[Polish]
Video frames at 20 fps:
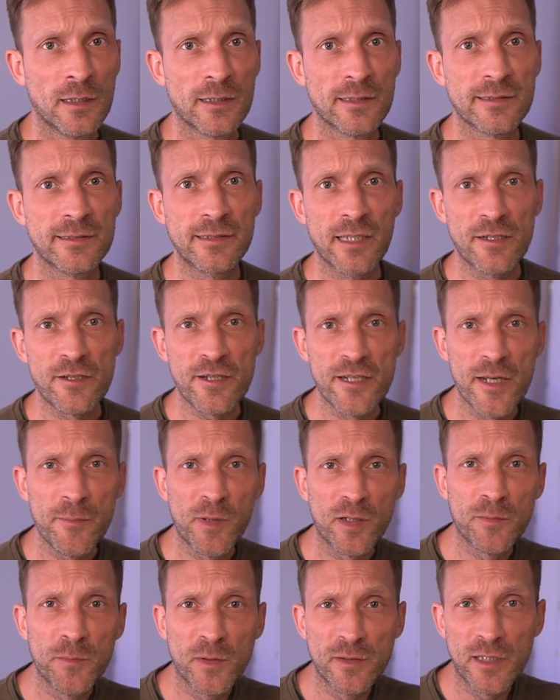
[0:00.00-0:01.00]

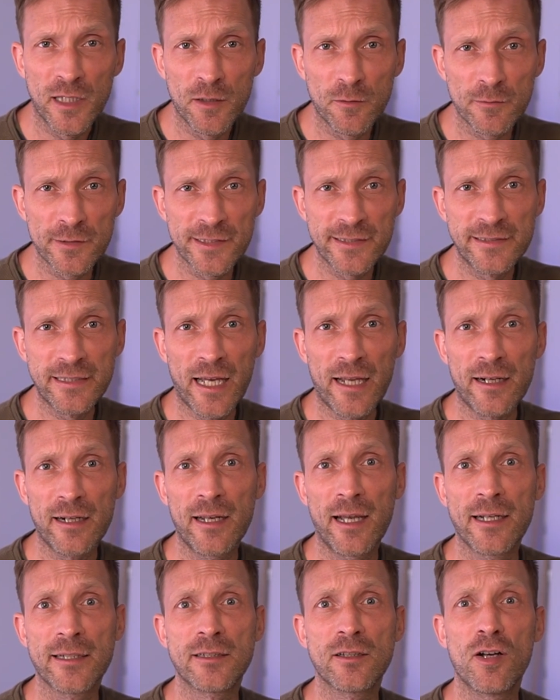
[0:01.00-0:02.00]
Zaczniemy od modelu
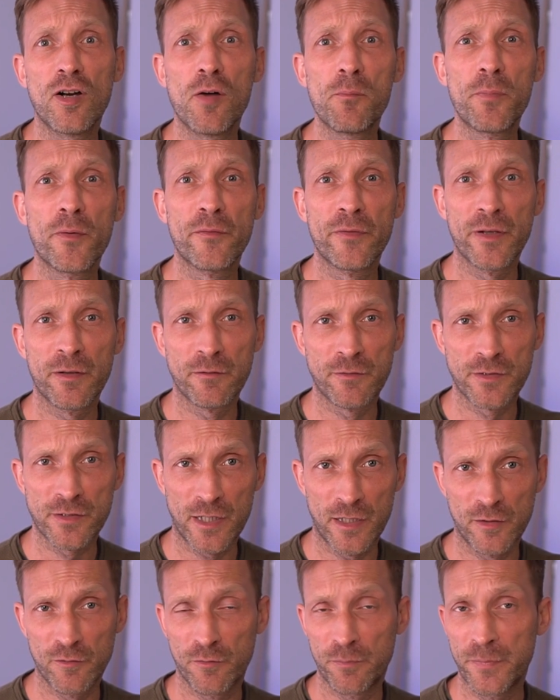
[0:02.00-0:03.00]
Starlight o
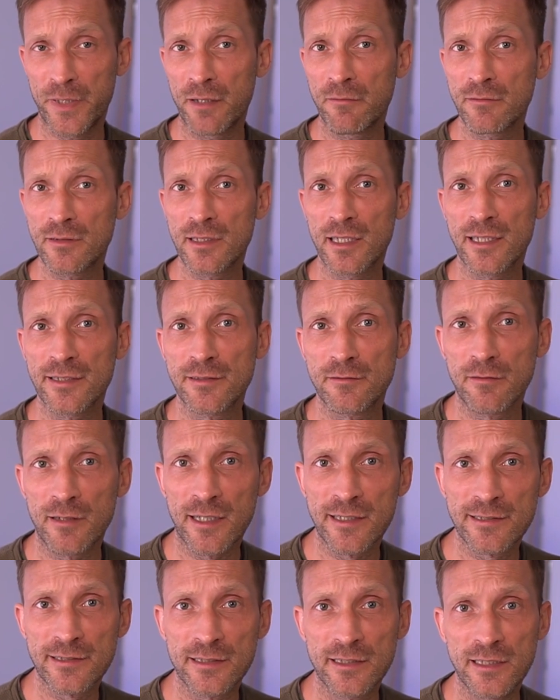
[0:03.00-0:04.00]
powiększeniu 15
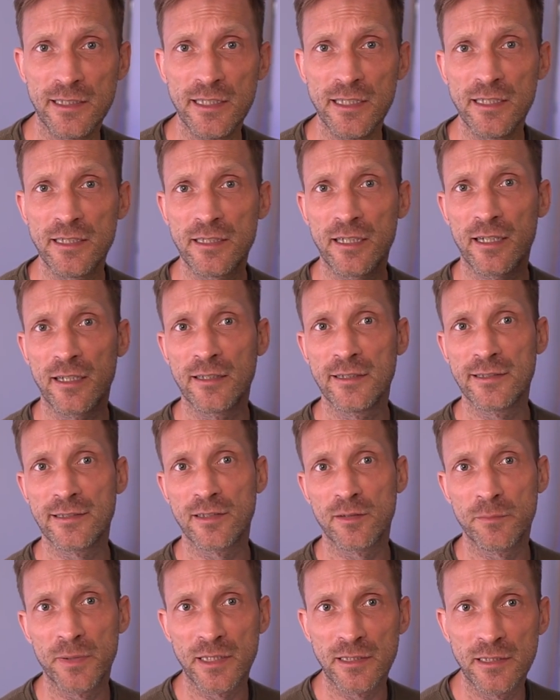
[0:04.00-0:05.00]
razy i
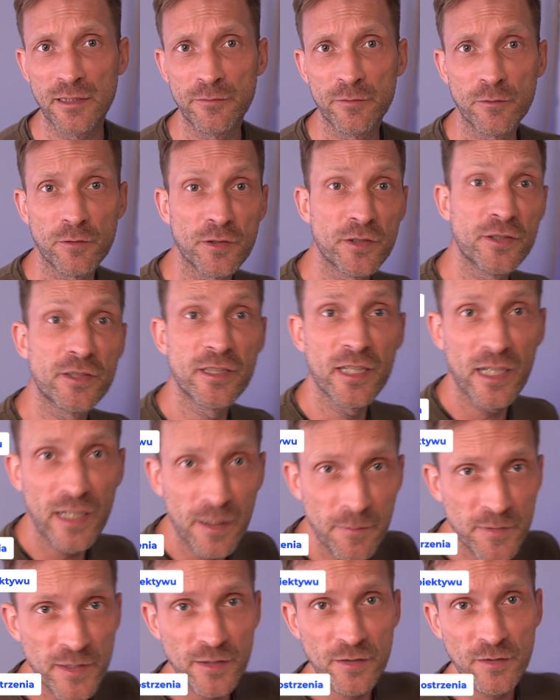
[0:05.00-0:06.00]
średnicy obiektywu
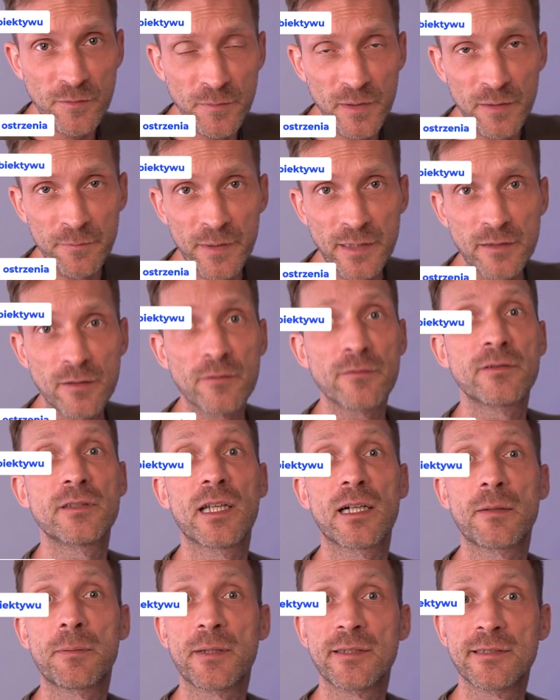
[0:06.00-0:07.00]
70 mm.
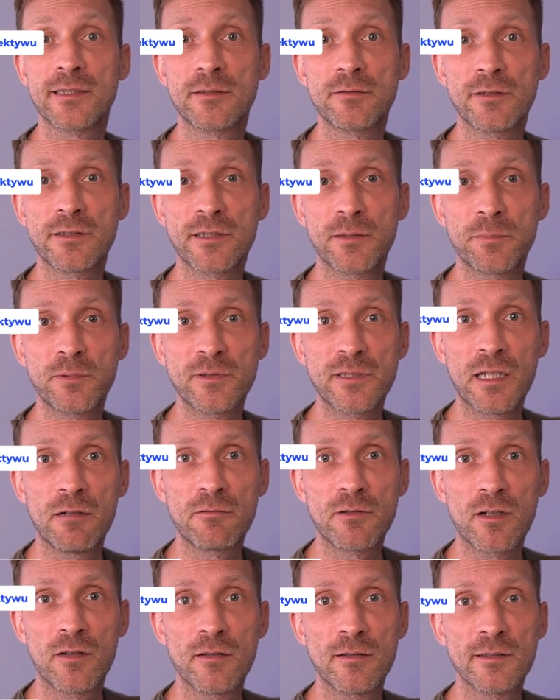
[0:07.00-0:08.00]
Tak prezentuje się
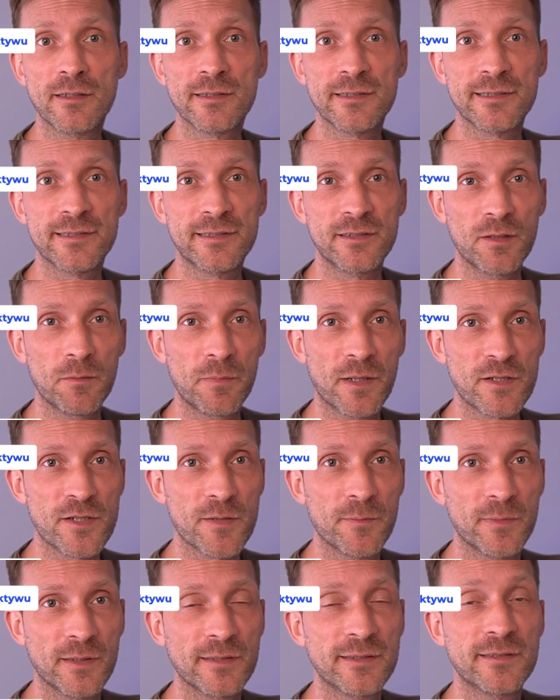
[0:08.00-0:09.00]
pudełko,
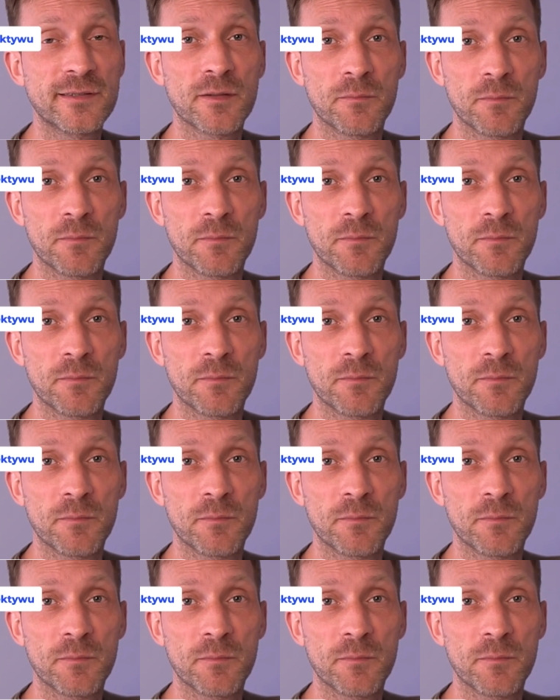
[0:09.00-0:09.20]
zobaczymy co